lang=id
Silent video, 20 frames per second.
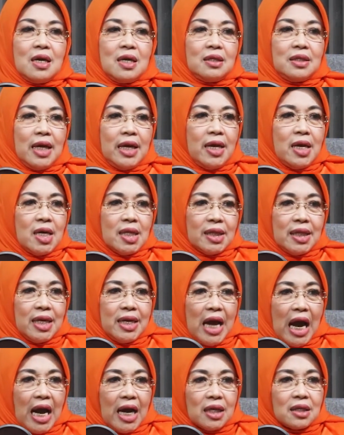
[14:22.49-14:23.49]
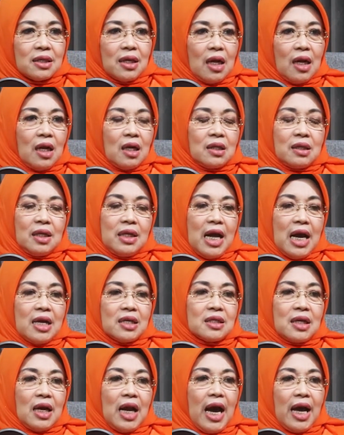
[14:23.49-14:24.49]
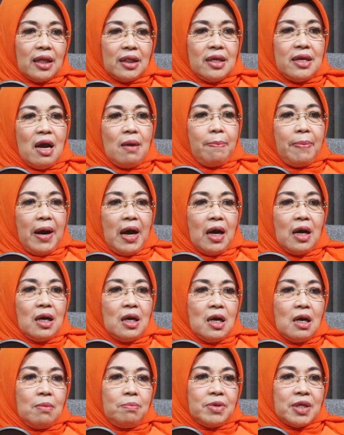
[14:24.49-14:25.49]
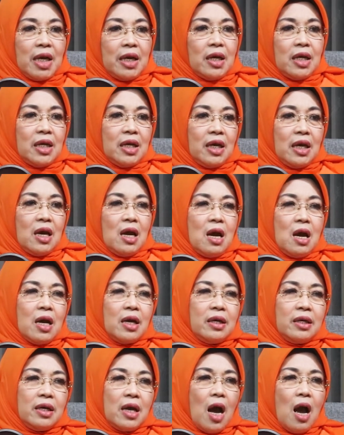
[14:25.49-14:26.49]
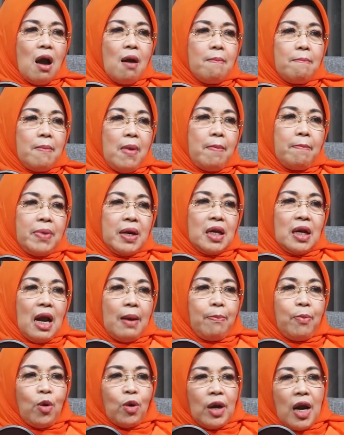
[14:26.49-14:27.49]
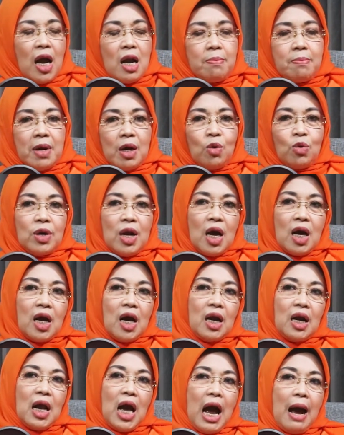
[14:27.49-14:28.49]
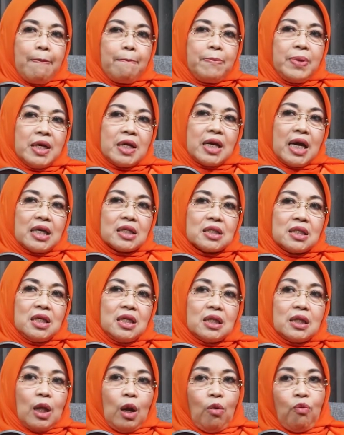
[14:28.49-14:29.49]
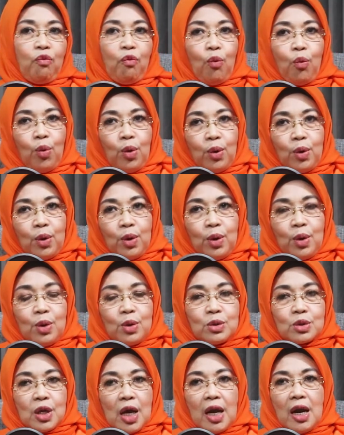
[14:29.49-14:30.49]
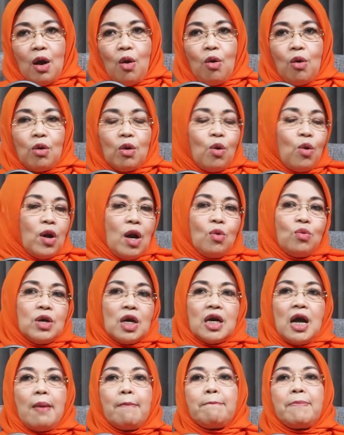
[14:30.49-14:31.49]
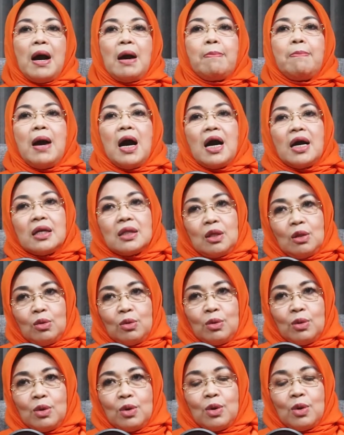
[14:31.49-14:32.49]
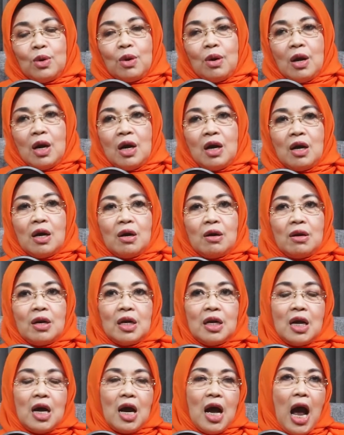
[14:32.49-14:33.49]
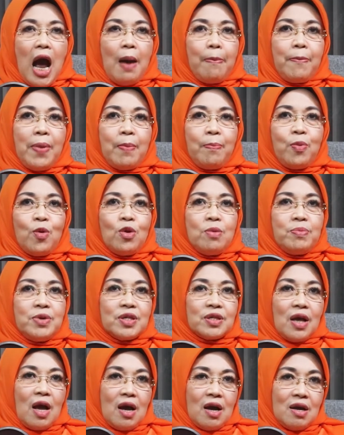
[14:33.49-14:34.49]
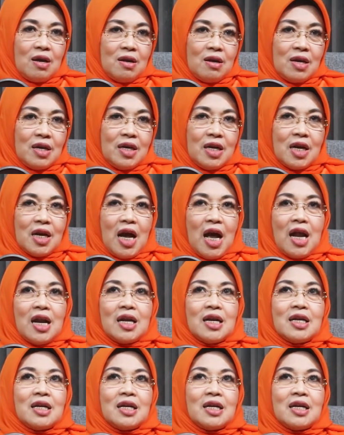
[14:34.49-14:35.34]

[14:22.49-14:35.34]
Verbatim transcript: Jadi tidak asal, tidak asal. Artinya apa? Misalnya gini, dia memberi laporan menggunakan aplikasi telepon. Sekarang orang udah gampang banget loh Uh, eh, apapun bisa dengan